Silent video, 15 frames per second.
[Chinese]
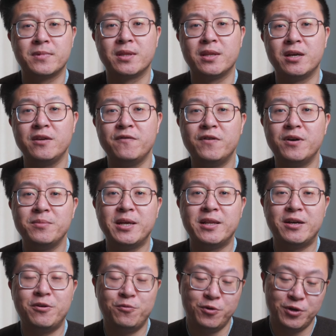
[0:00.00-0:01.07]
那一方面
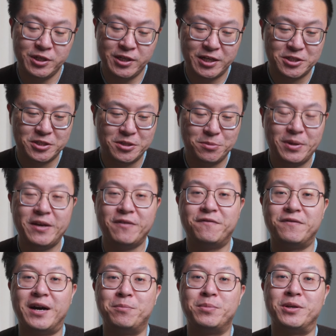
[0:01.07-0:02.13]
呢，我也是佩
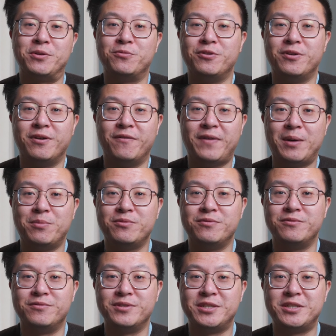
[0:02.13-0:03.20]
服啊，苹果发
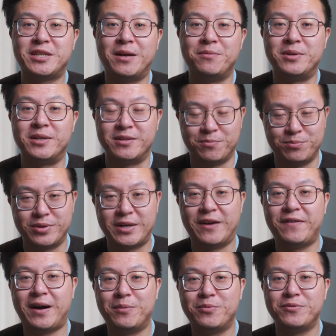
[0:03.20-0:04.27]
布新产品不开
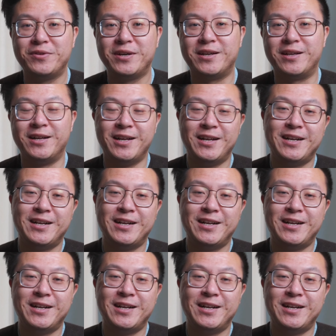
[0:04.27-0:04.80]
发布会了；